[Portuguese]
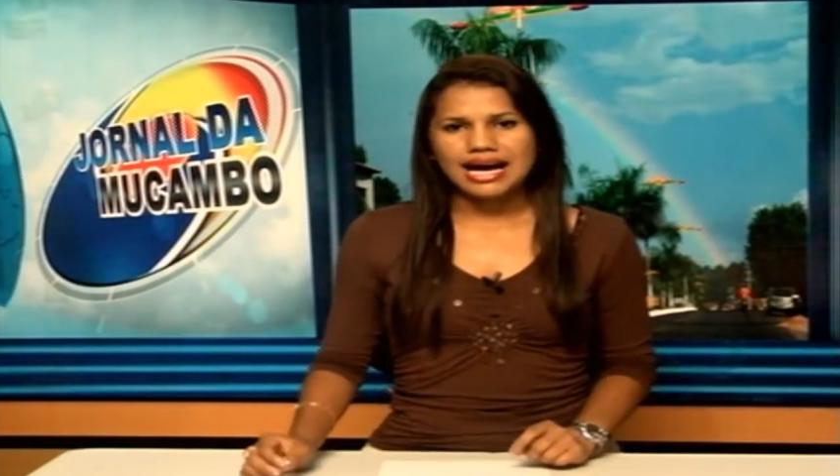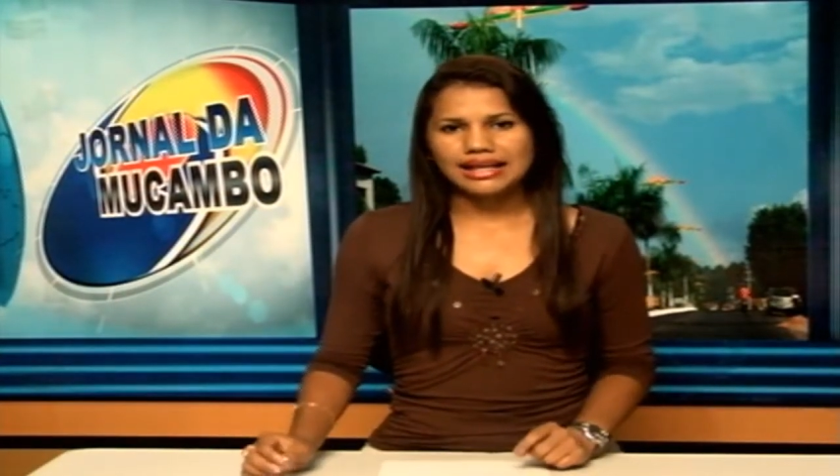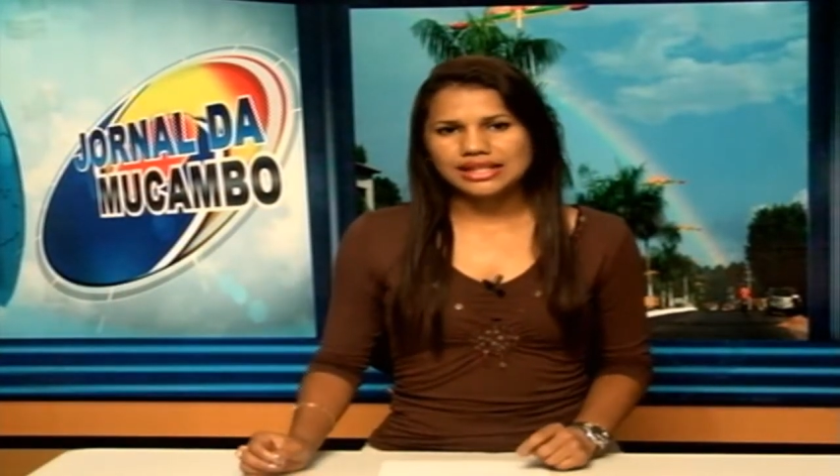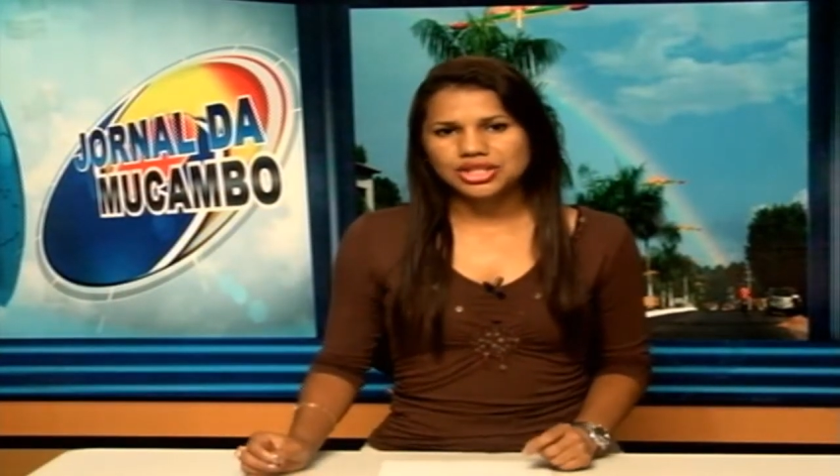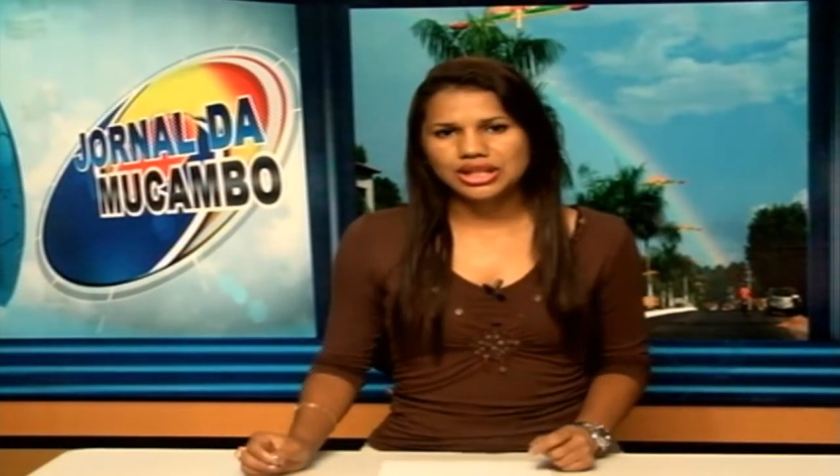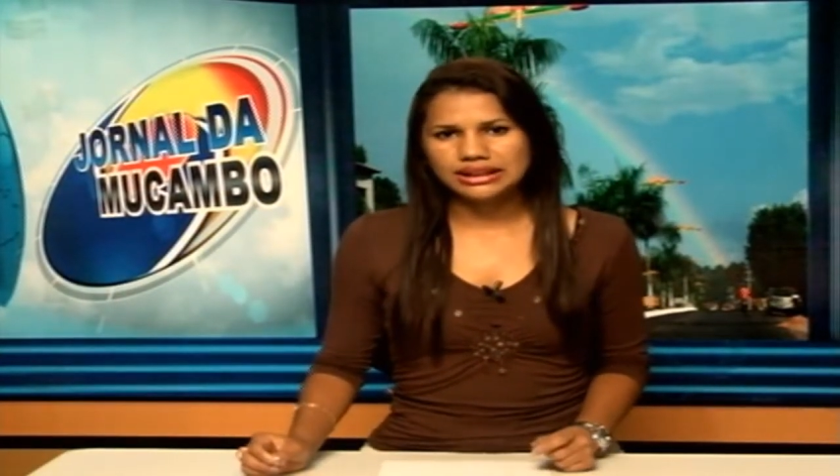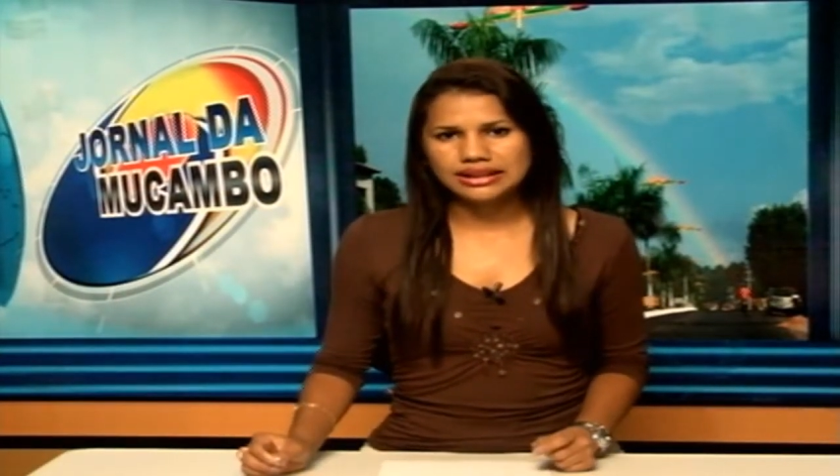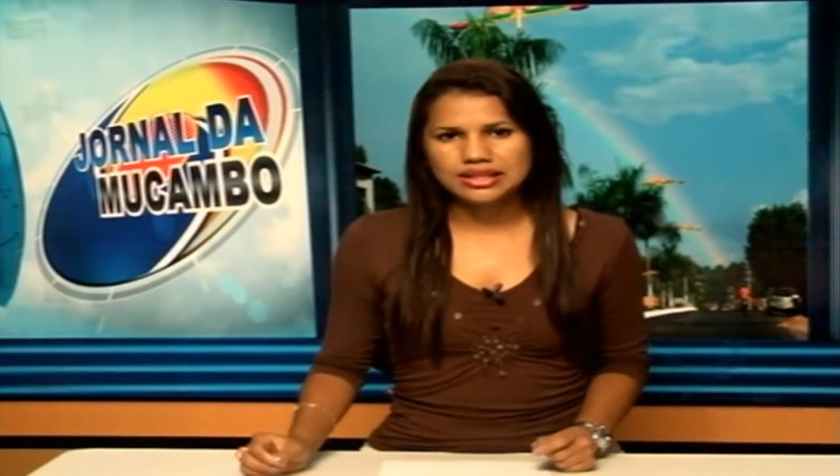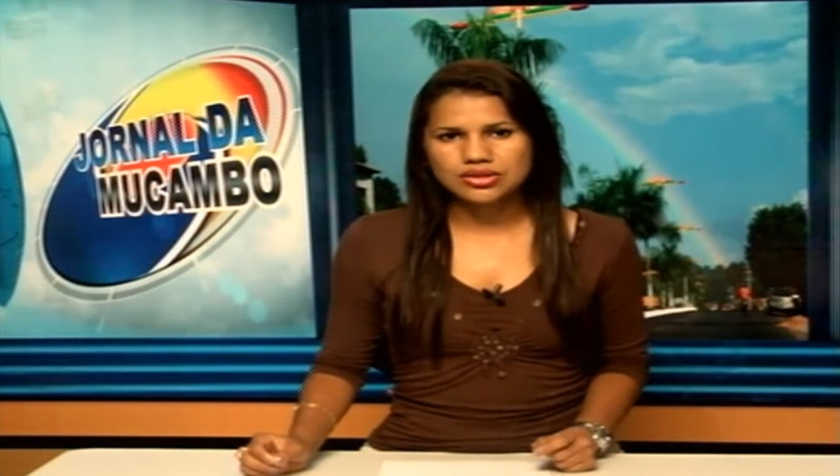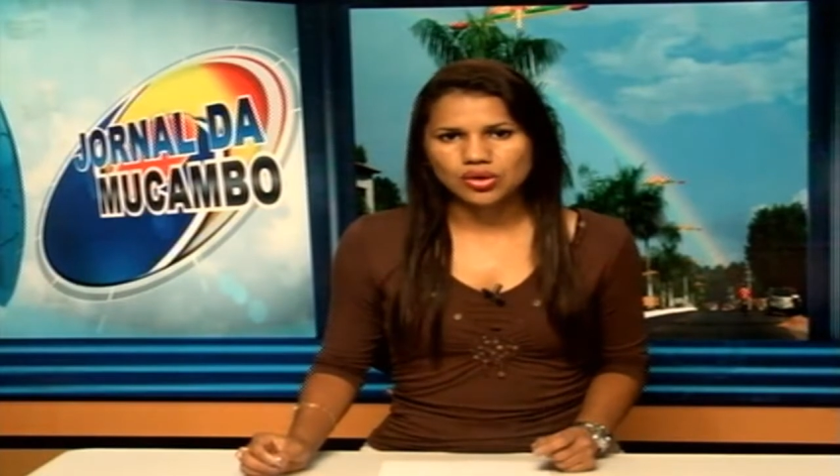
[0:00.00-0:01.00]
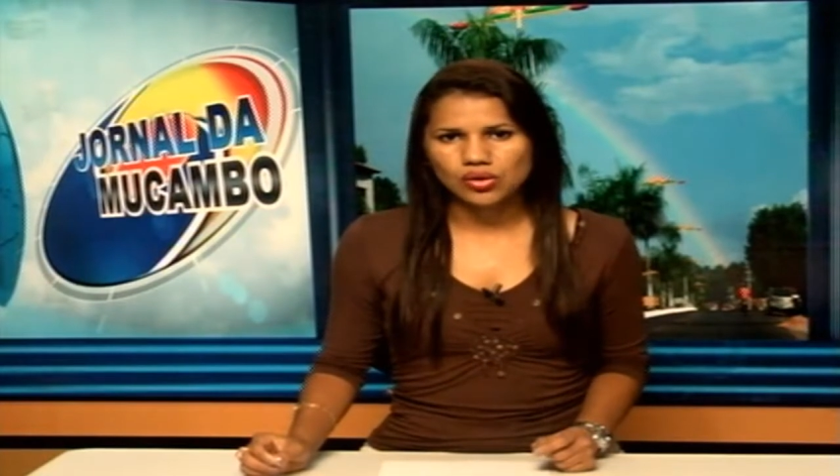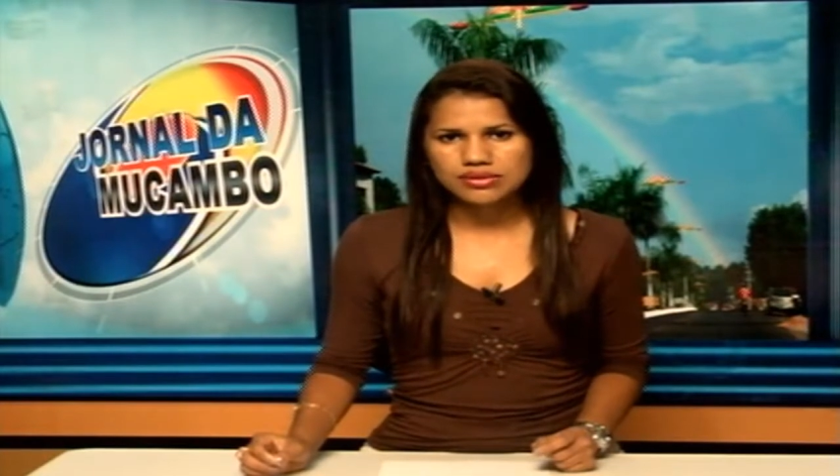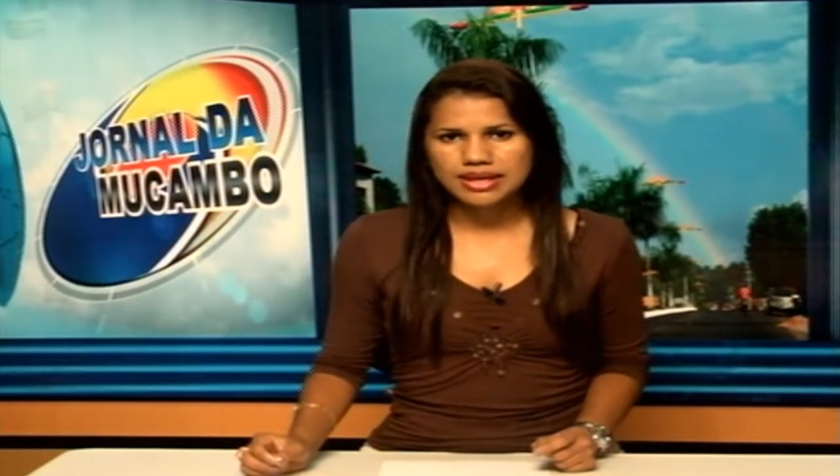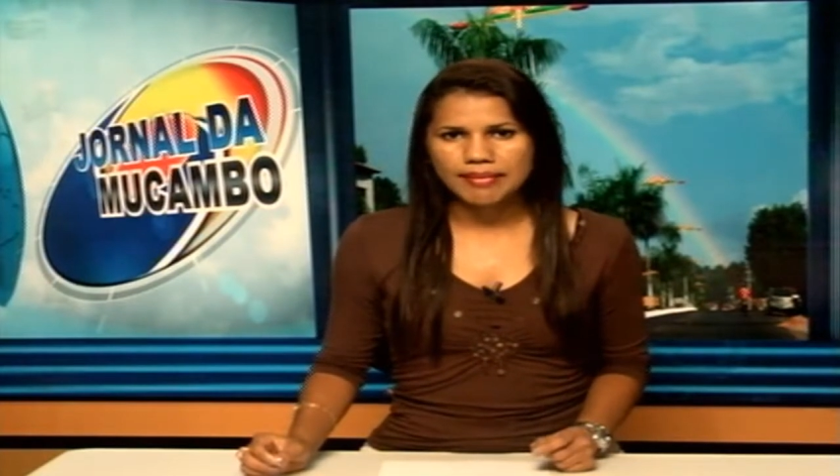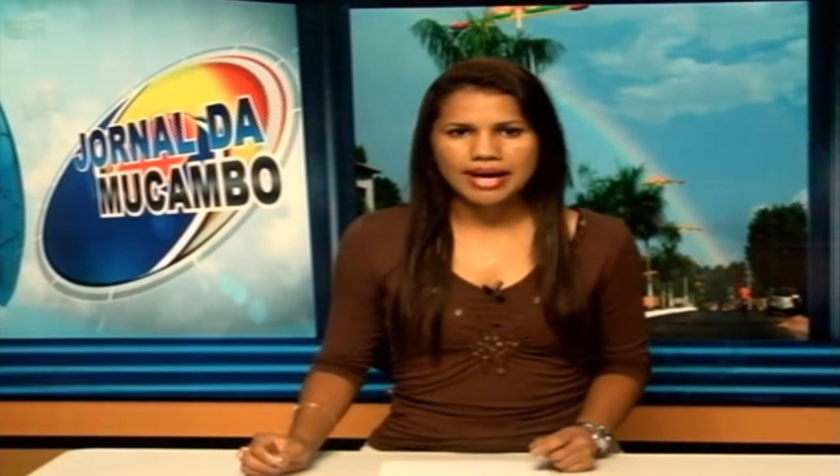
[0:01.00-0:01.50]
Alexandre
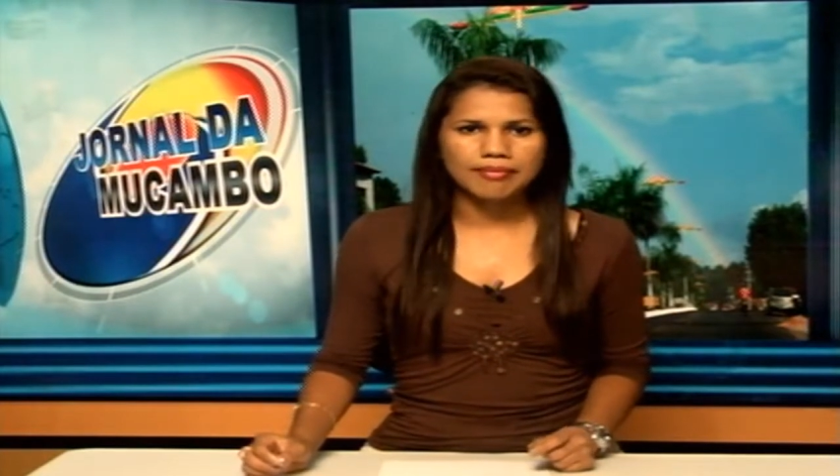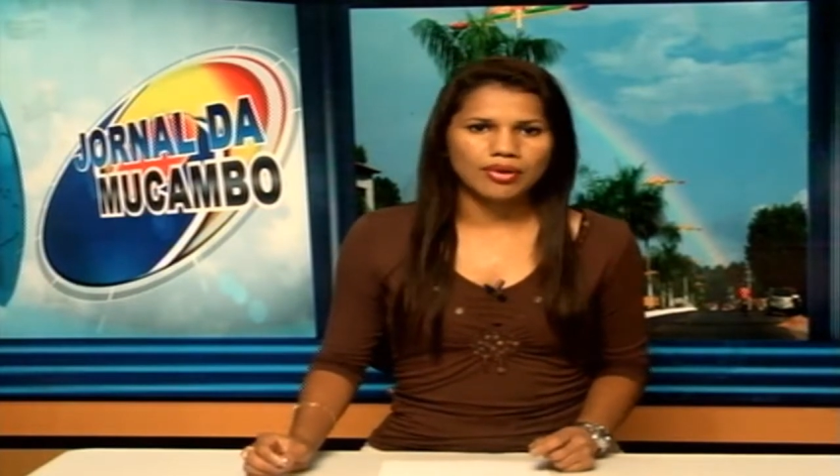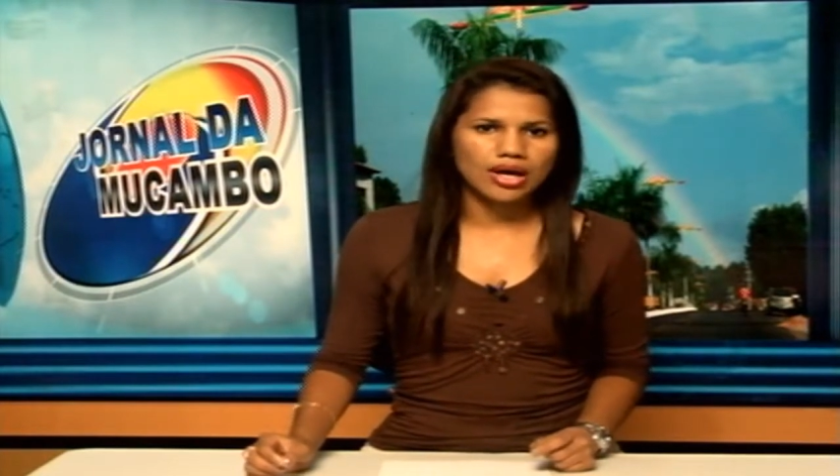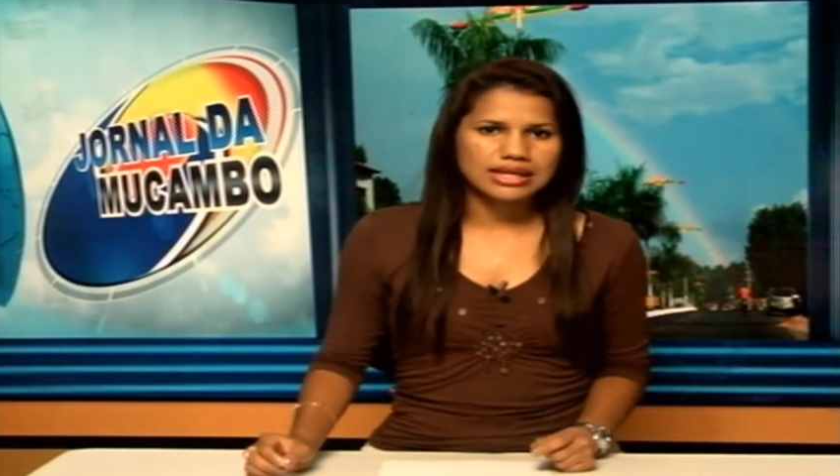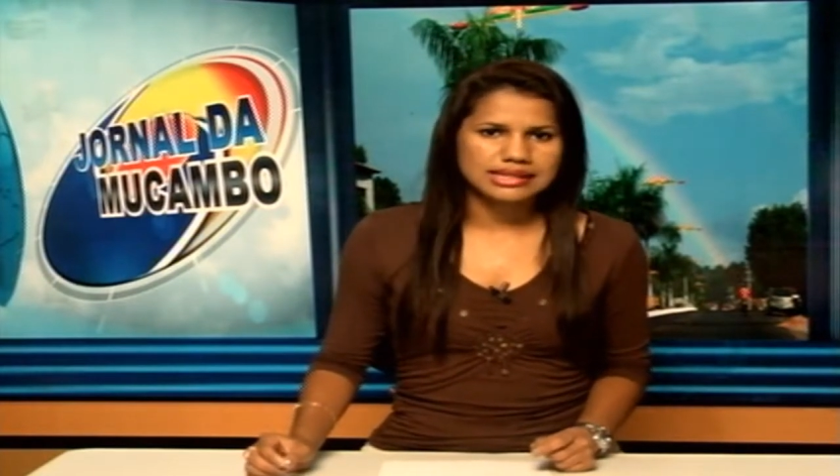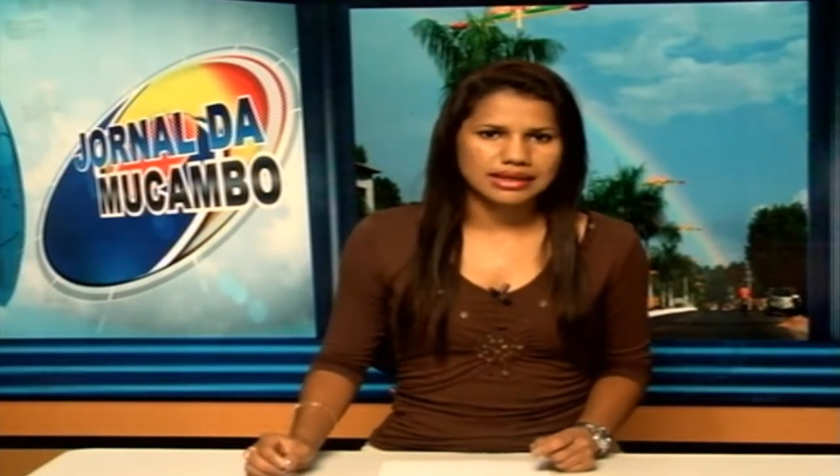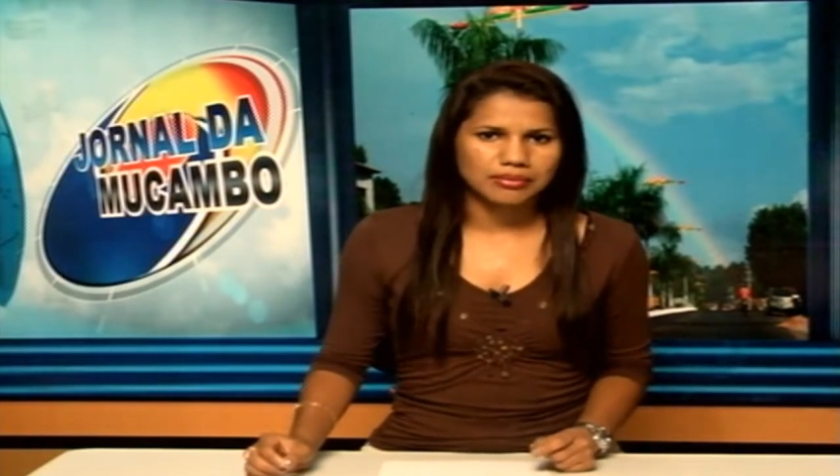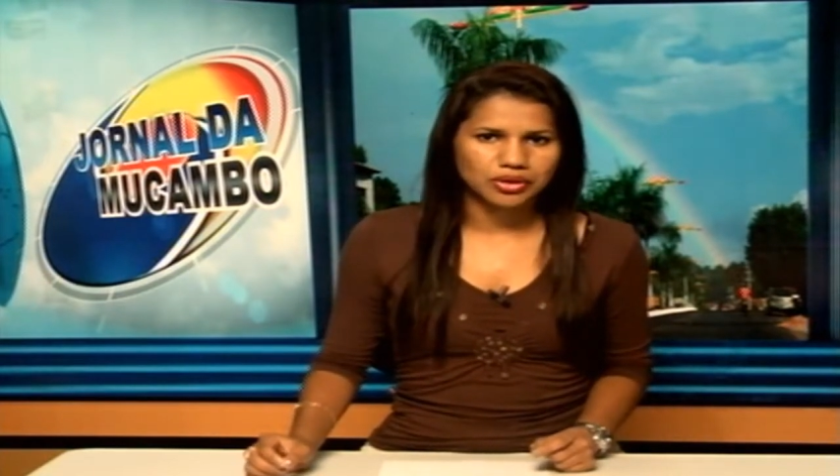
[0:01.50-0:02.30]
Souza Barbosa,